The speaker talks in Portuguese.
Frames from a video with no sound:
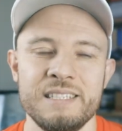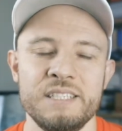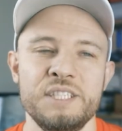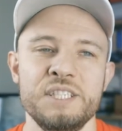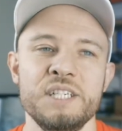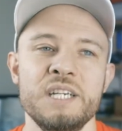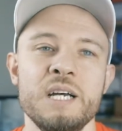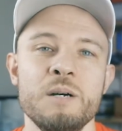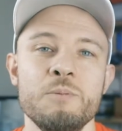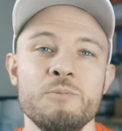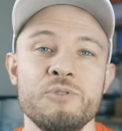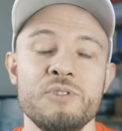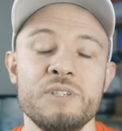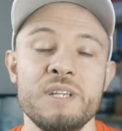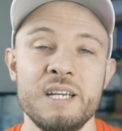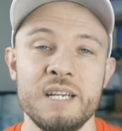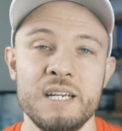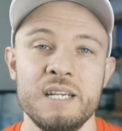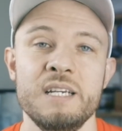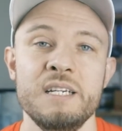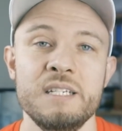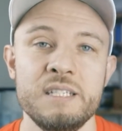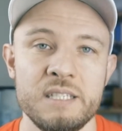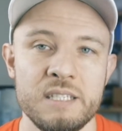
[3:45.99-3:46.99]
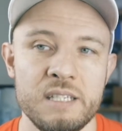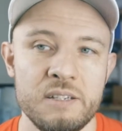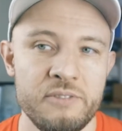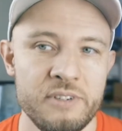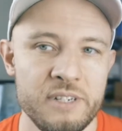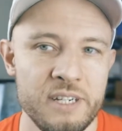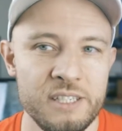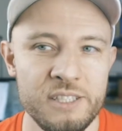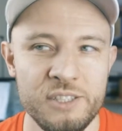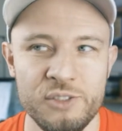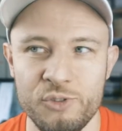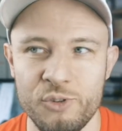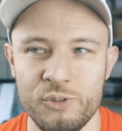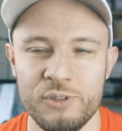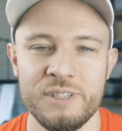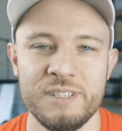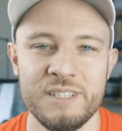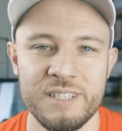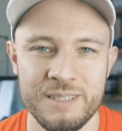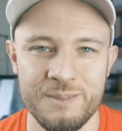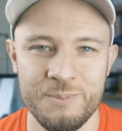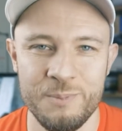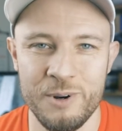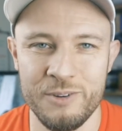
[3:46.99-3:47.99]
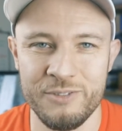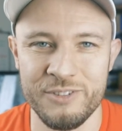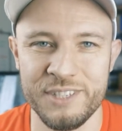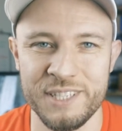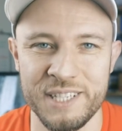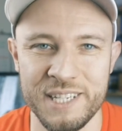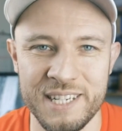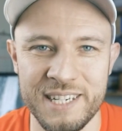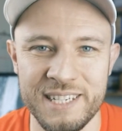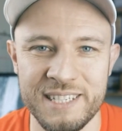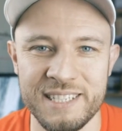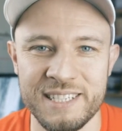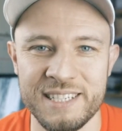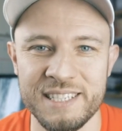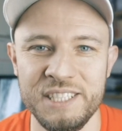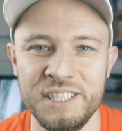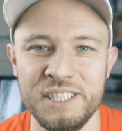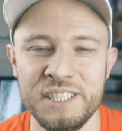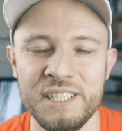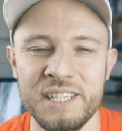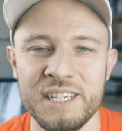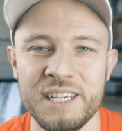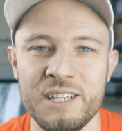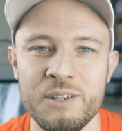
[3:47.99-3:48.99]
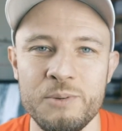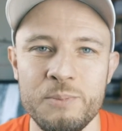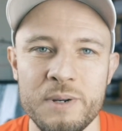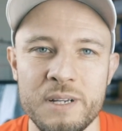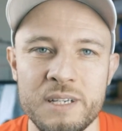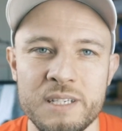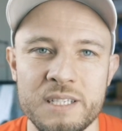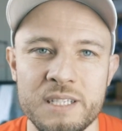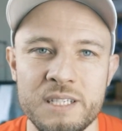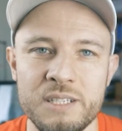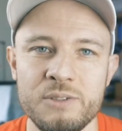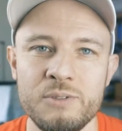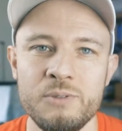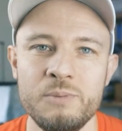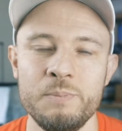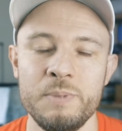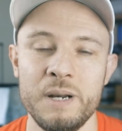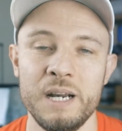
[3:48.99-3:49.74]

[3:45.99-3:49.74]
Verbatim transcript: digamos, grandes, na verdade, todas as provas grandes que a gente tem aqui no Brasil,